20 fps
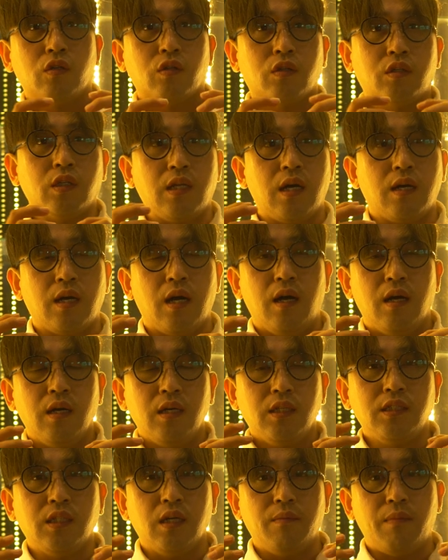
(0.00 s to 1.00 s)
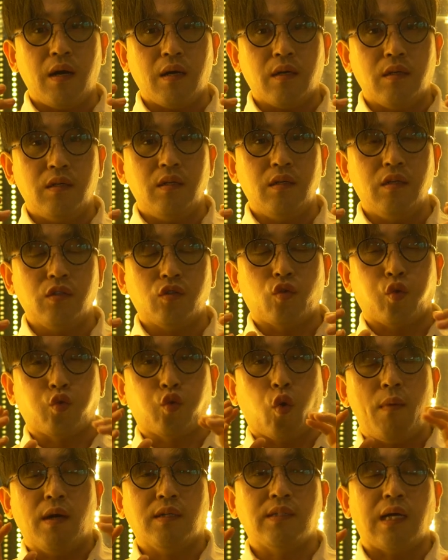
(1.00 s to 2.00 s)
그러다가 이제 막 어
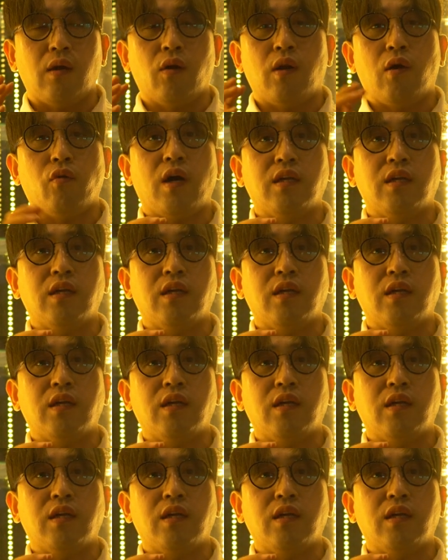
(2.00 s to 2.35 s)
도망 나오려고